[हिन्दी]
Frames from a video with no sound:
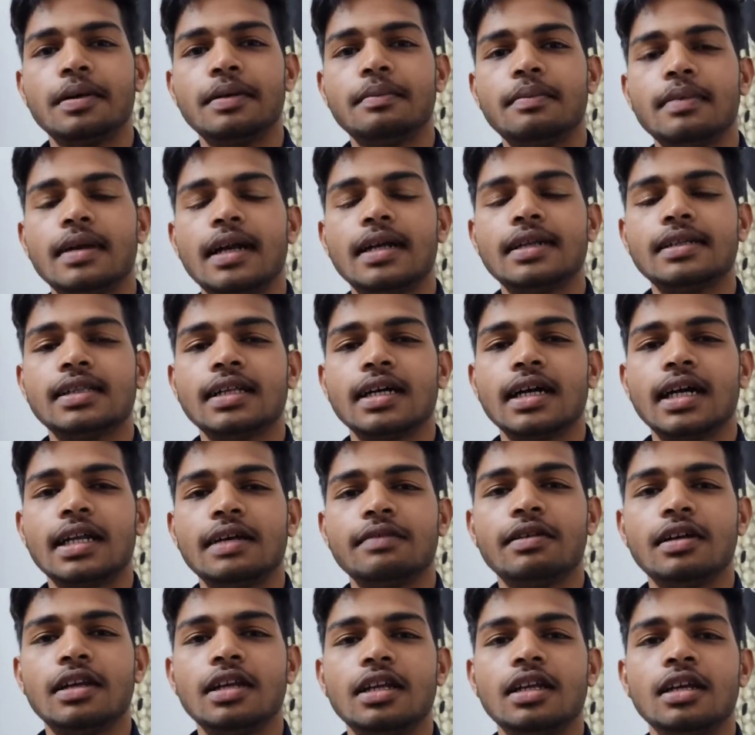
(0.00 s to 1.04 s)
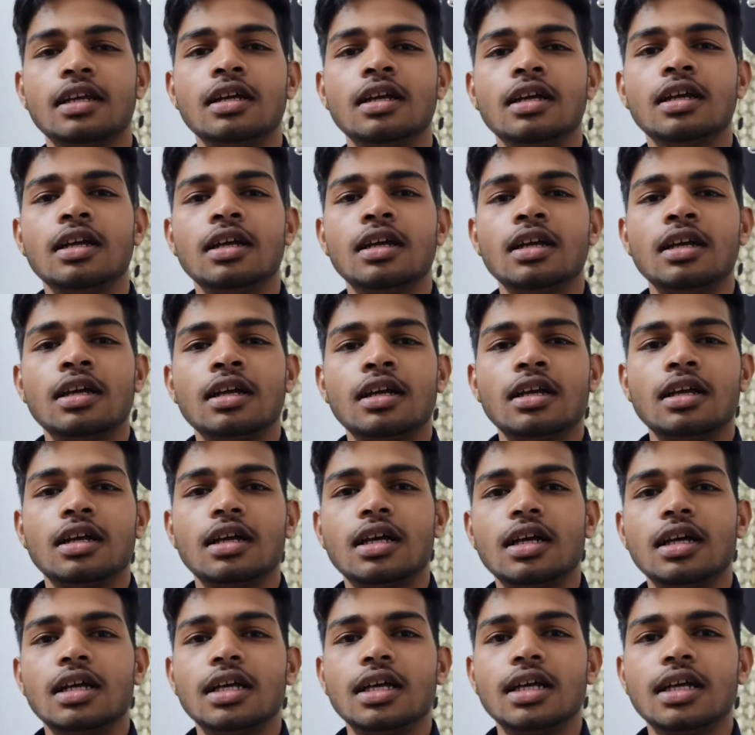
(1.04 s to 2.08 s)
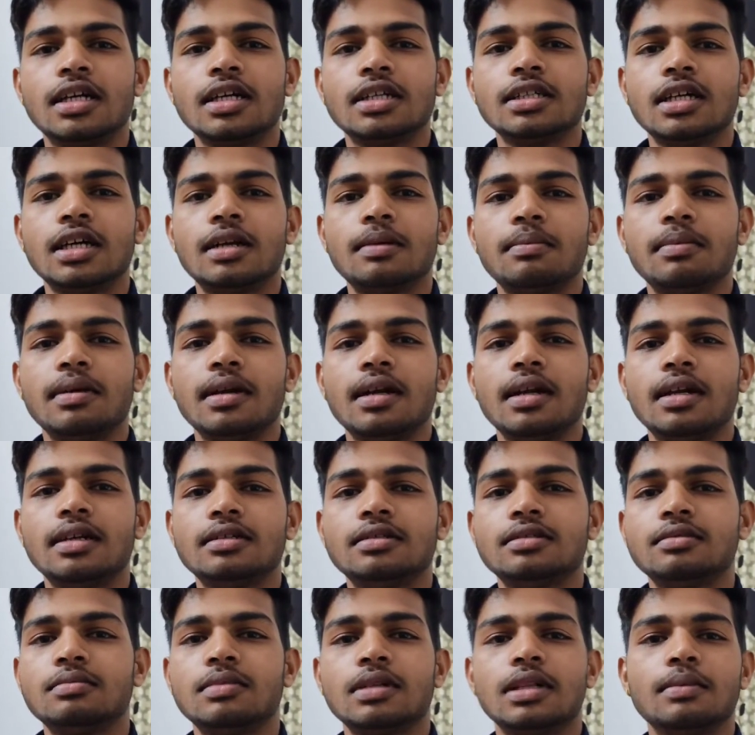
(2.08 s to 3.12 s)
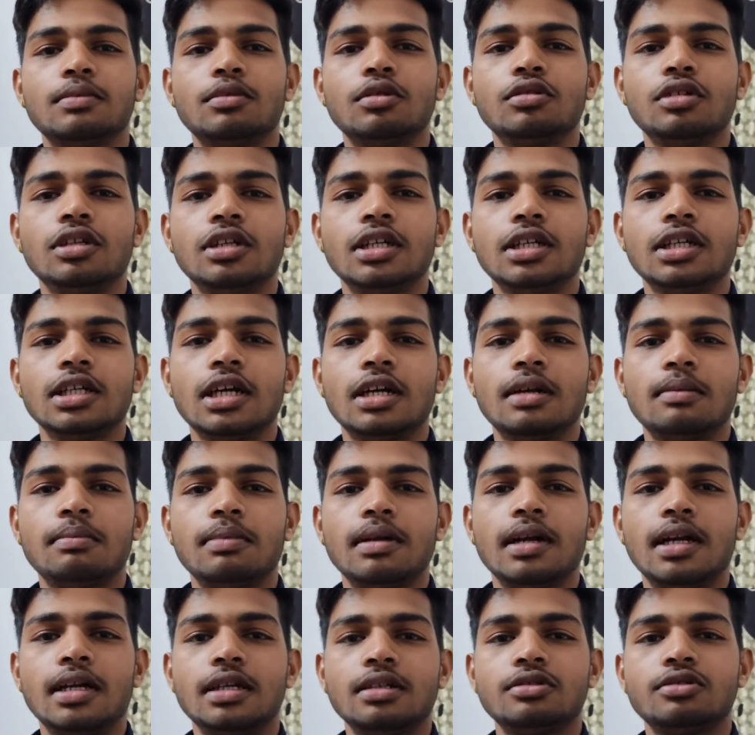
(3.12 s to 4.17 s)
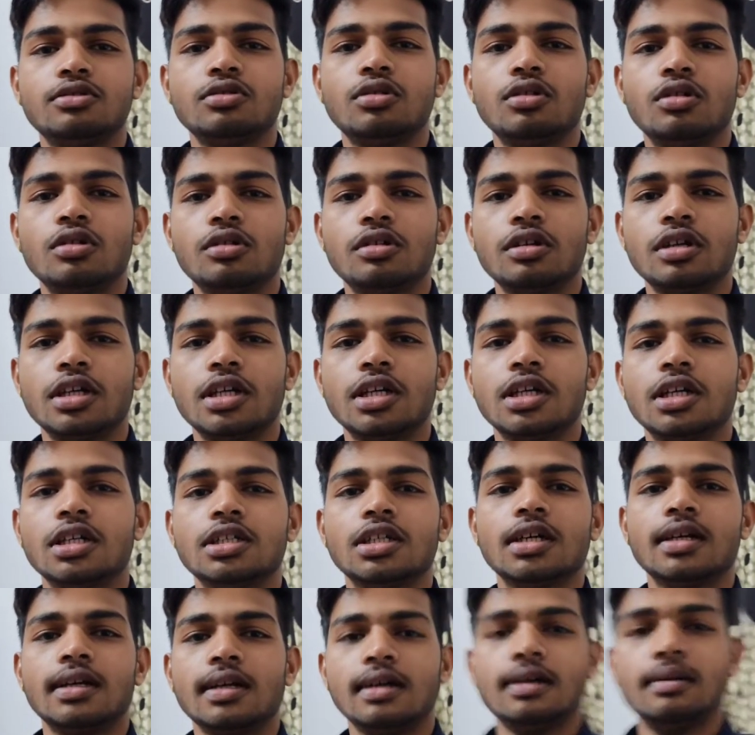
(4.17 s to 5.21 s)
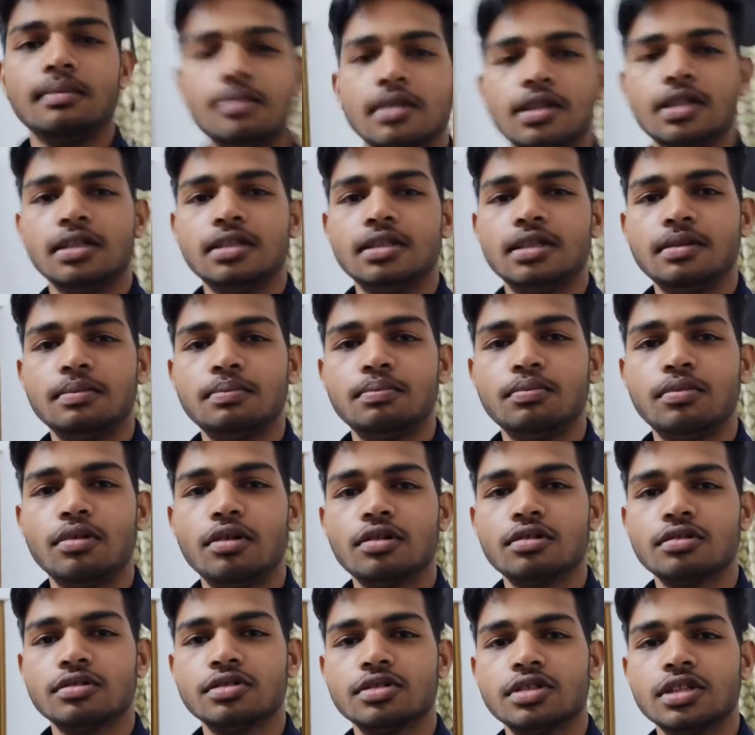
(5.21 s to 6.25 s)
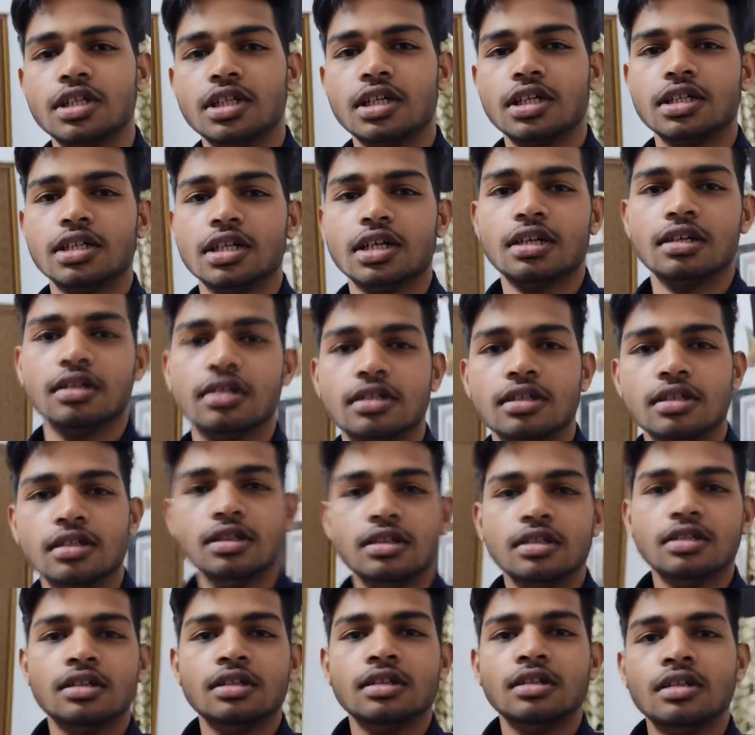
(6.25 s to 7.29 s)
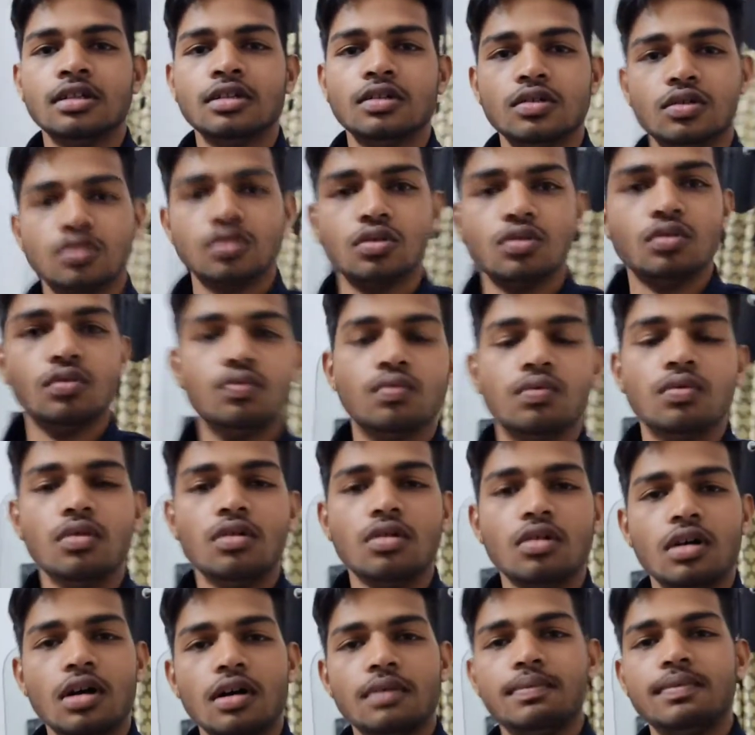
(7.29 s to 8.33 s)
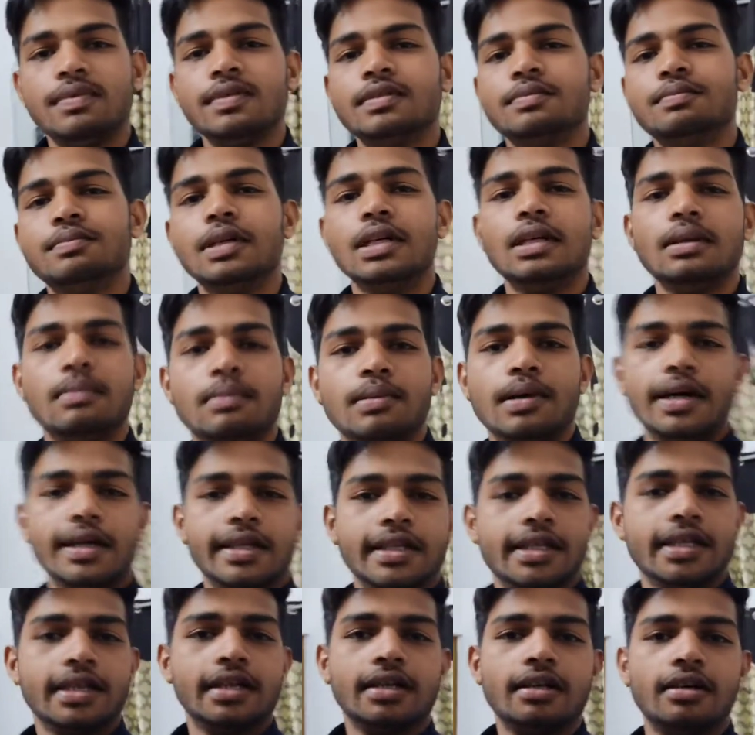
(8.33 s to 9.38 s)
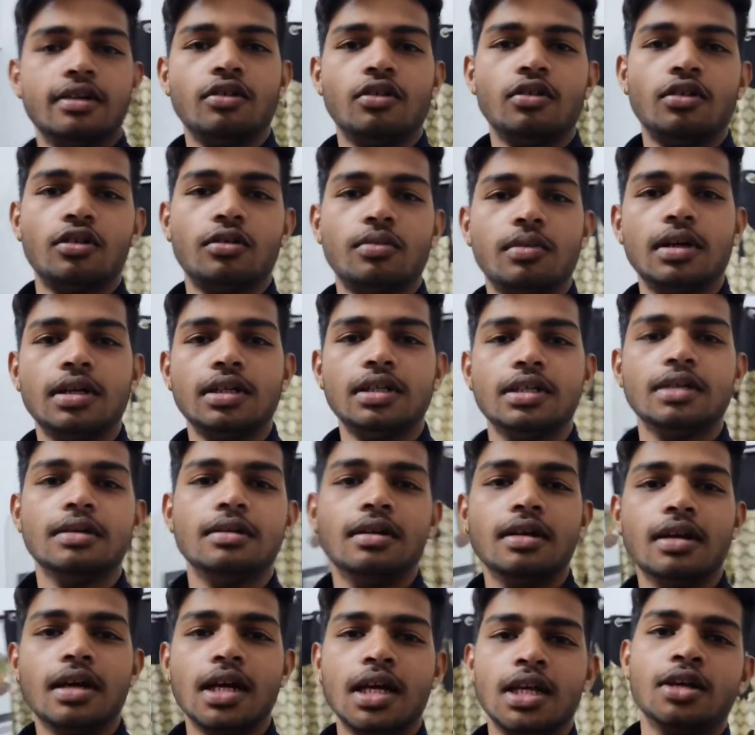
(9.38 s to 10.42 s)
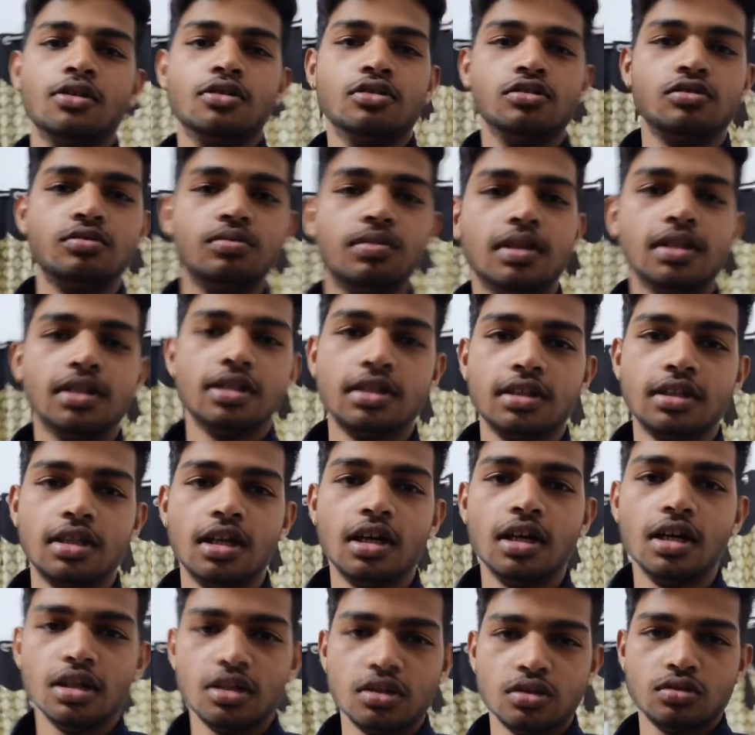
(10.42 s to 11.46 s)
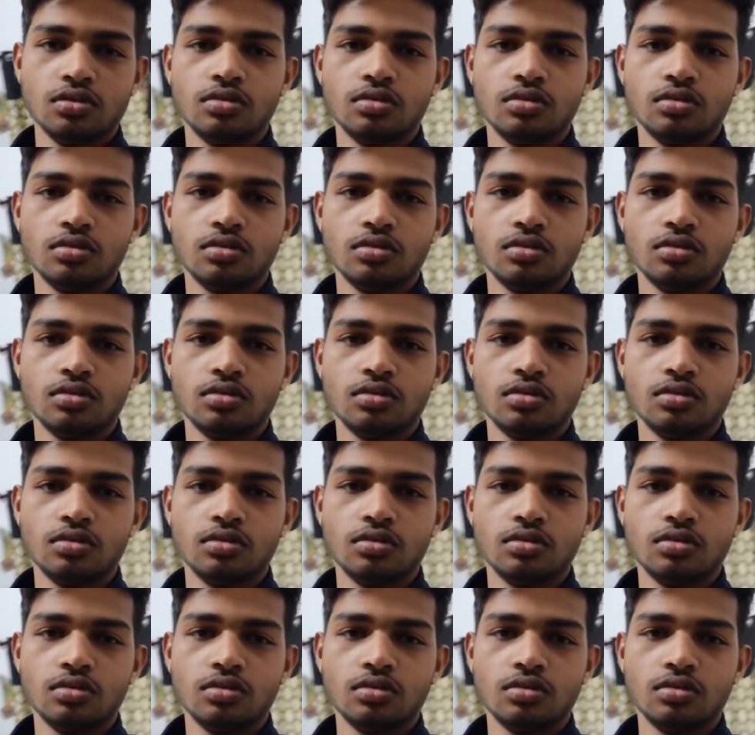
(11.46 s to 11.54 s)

अपन प्लांट्स लगाने वाले एक हज़ार प्लांट्स मतलब दो तीन हज़ार प्लांट्स और एक हज़ार गमले सिर्फ पॉट्स एक हज़ार तो वो काफ़ी बड़ी बात है और भाई ये अनाउंसमेंट था